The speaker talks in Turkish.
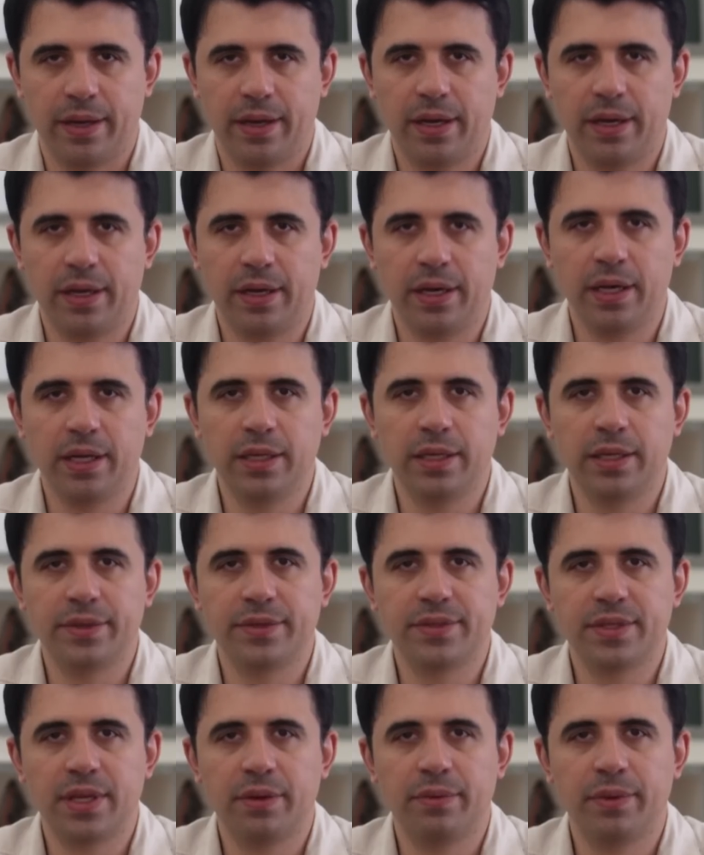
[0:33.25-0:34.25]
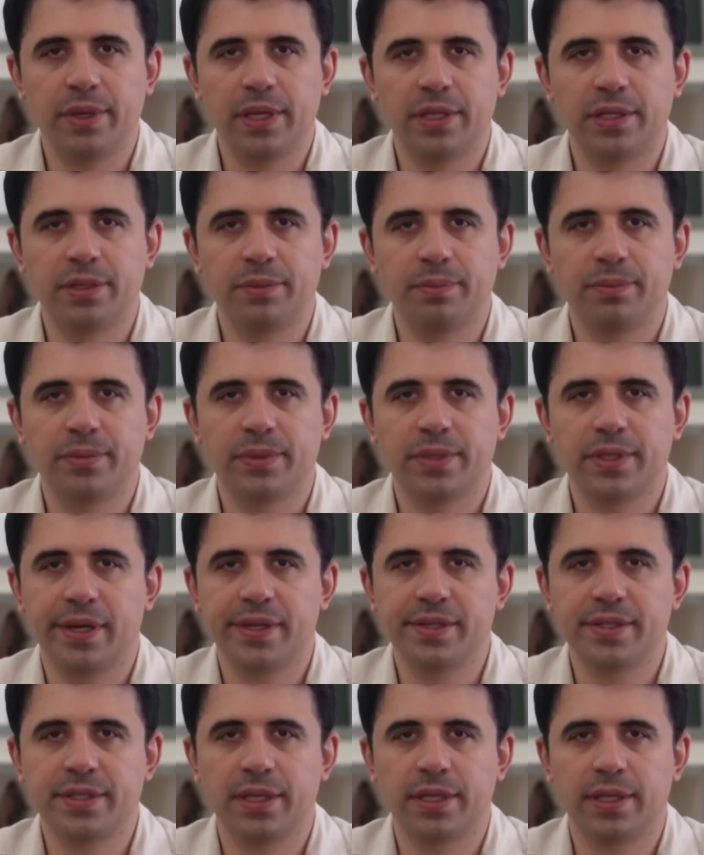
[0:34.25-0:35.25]
Aileniz eve gidip
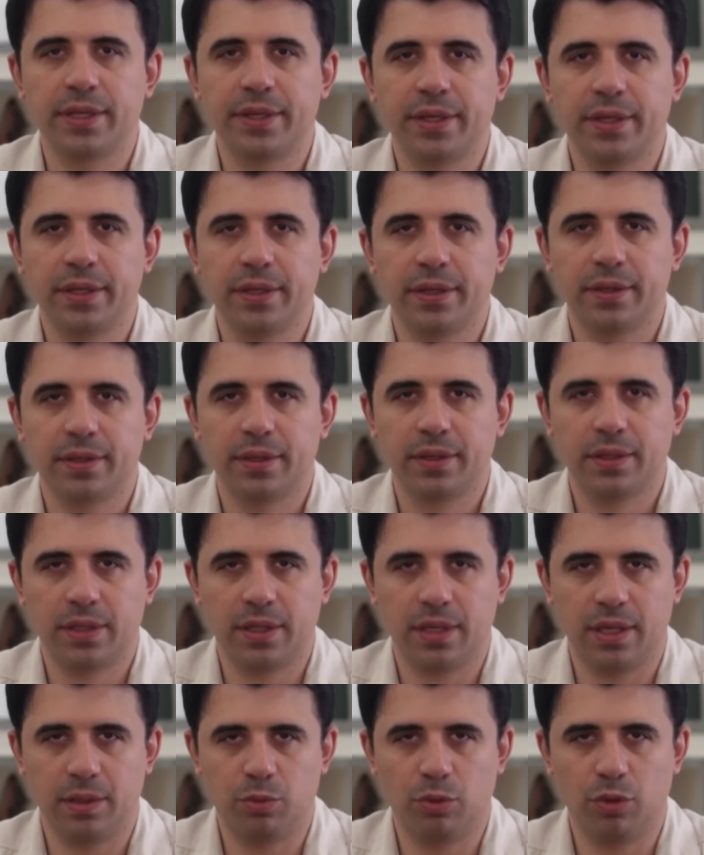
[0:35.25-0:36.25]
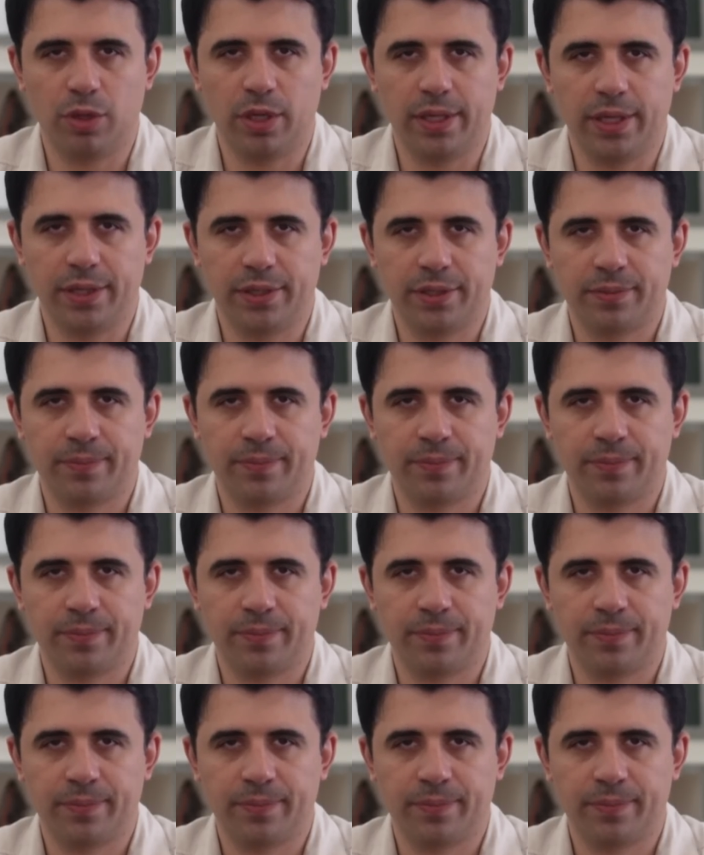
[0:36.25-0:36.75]
taziyeleri kabul eder.